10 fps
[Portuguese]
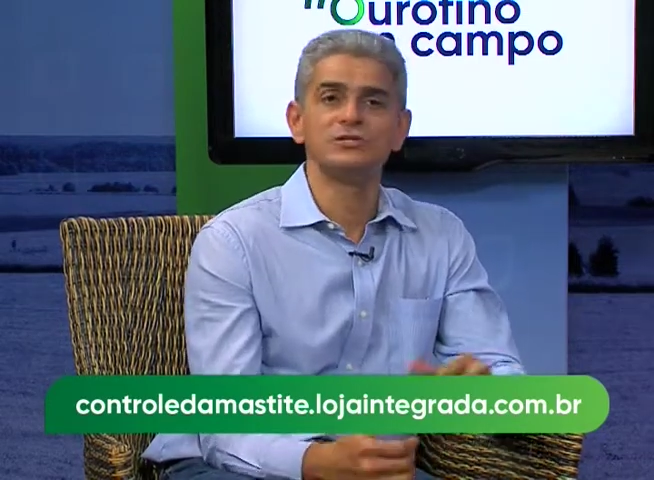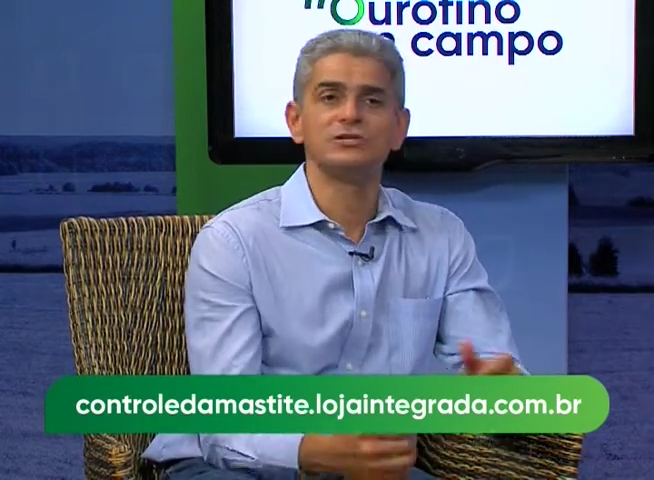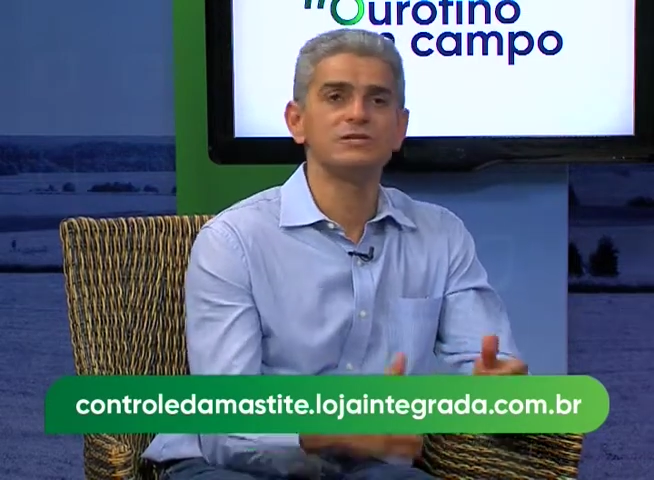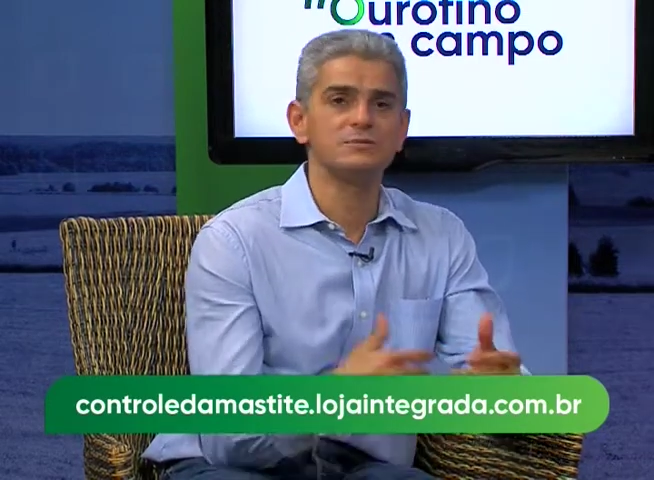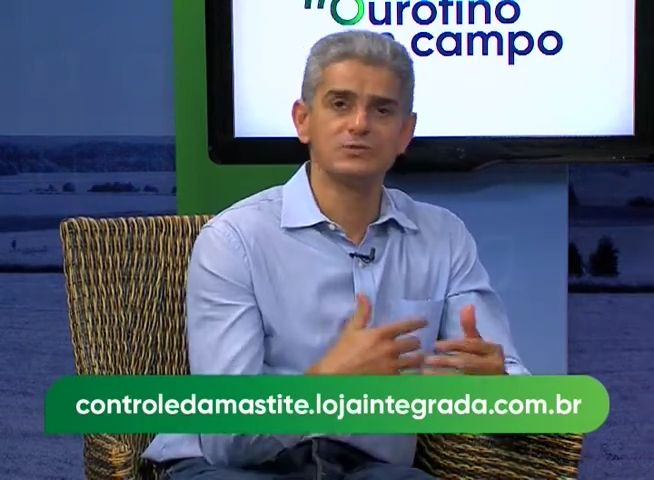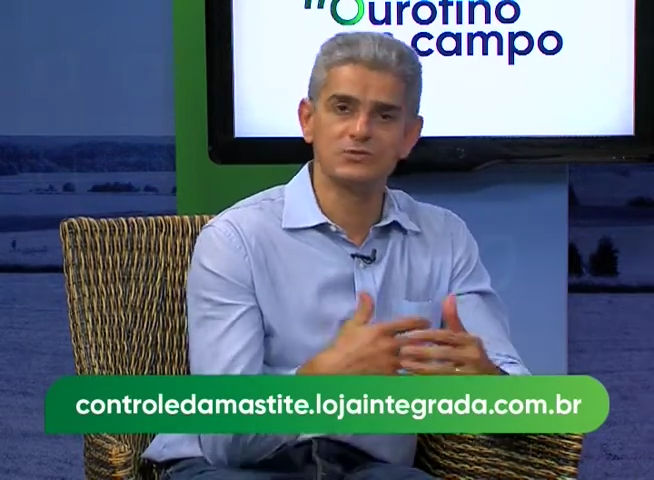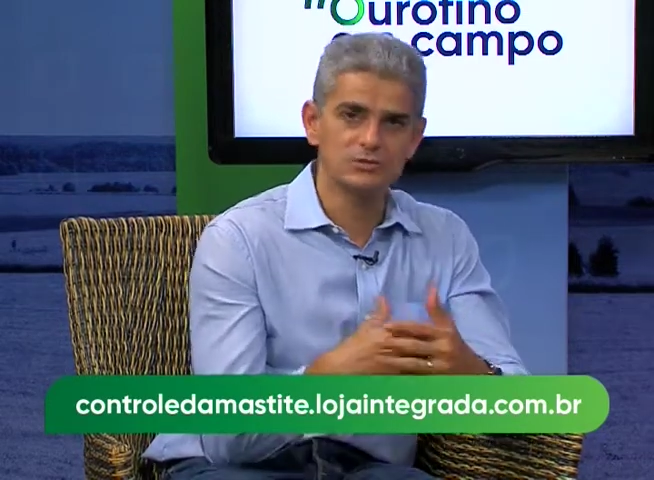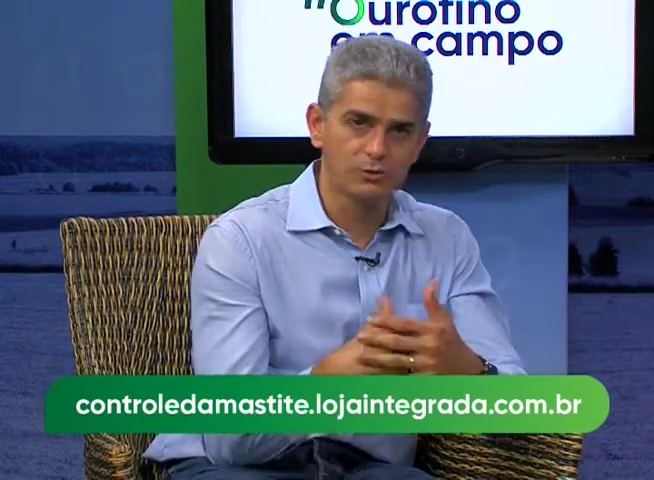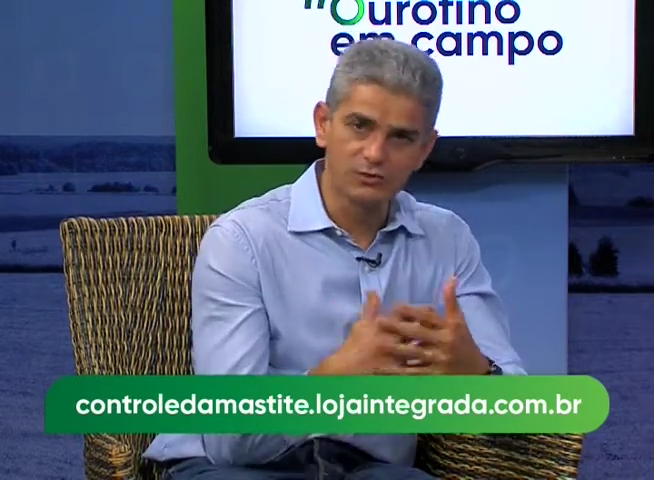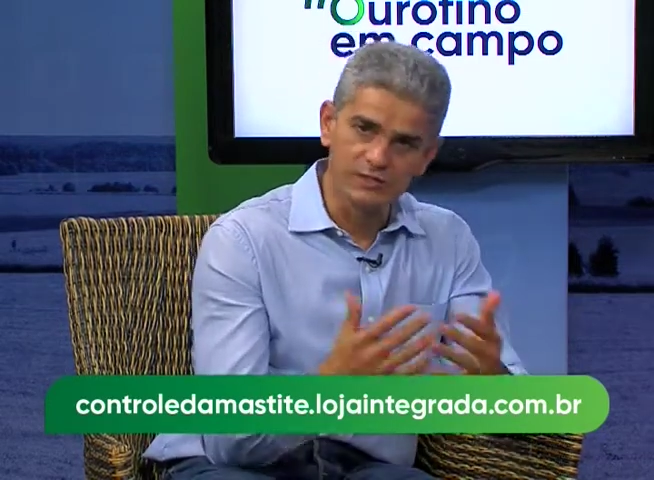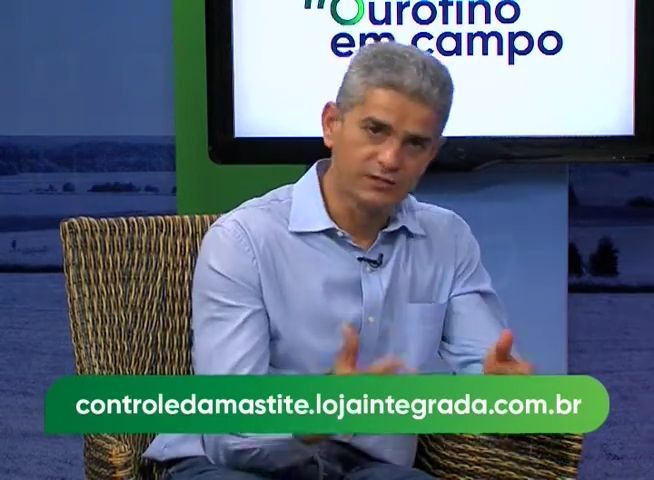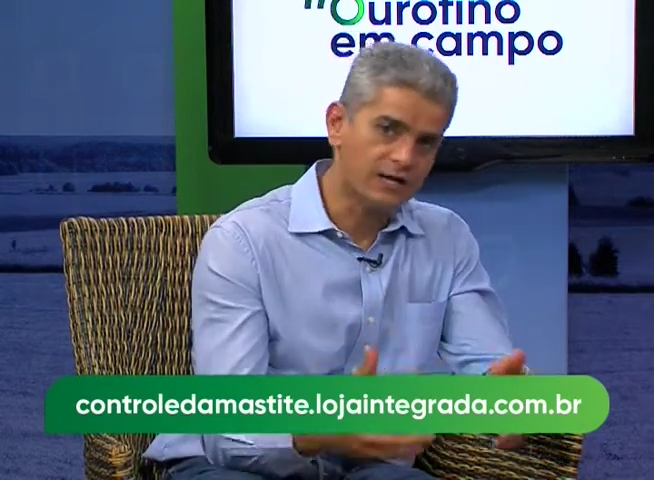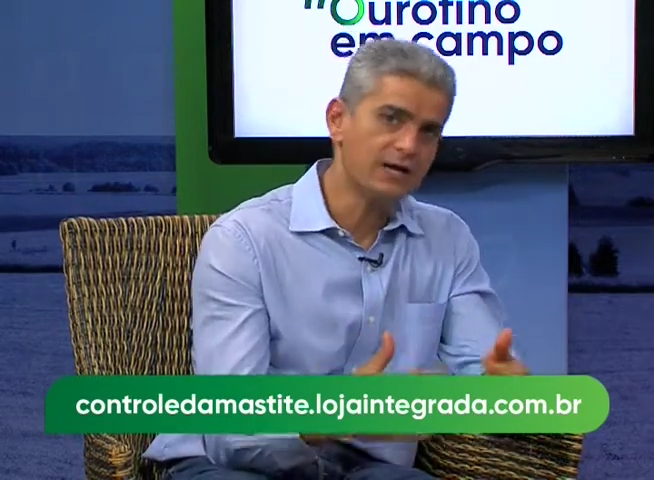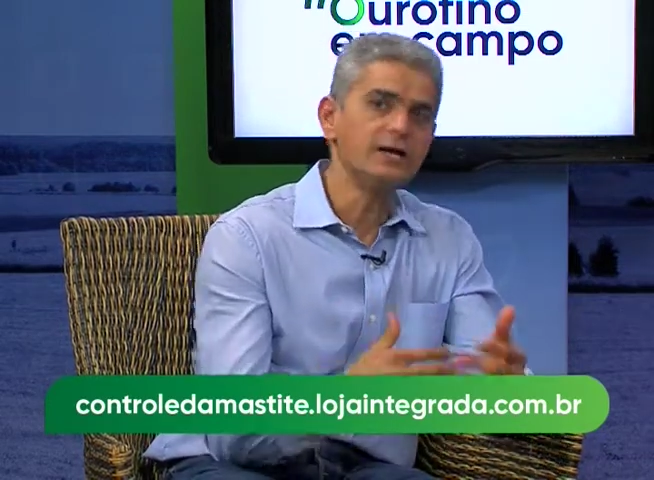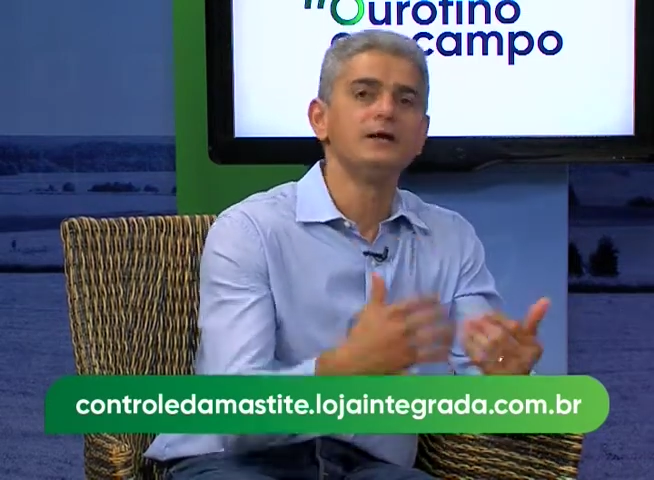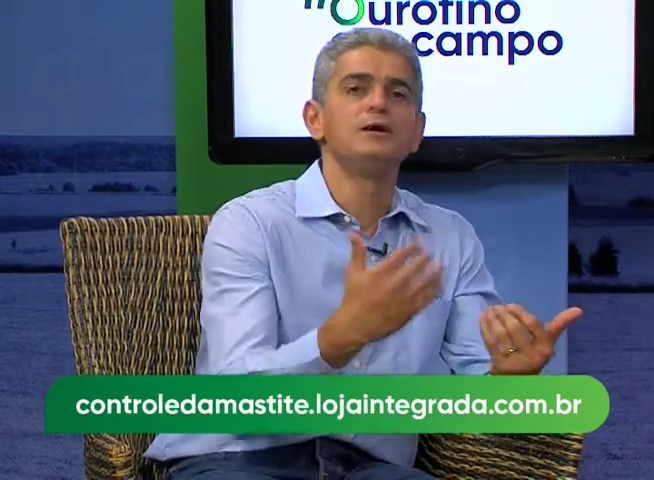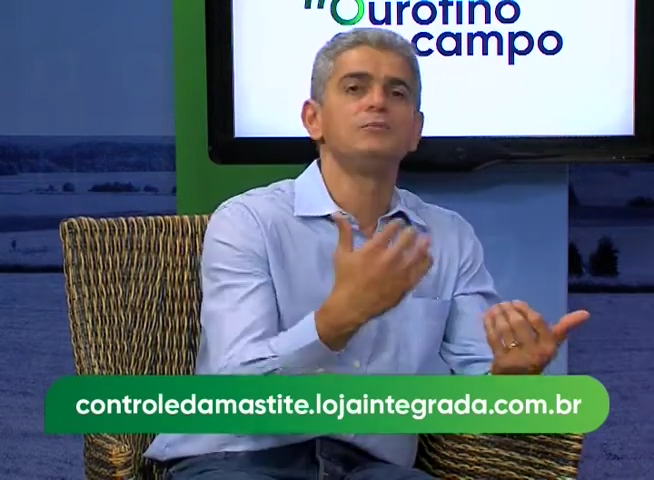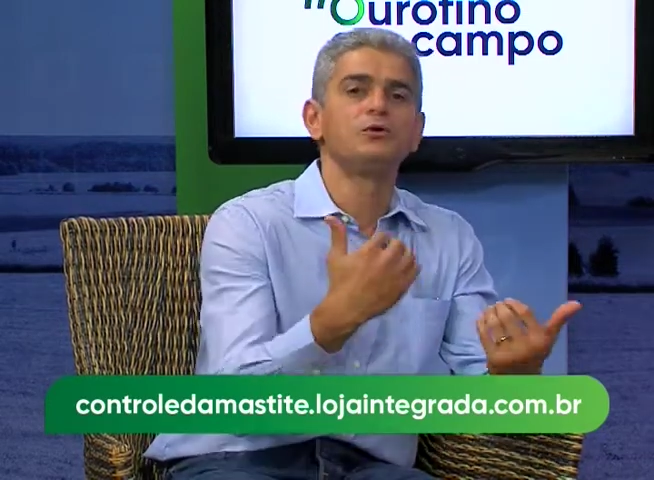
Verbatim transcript: Então as pessoas podem entrar,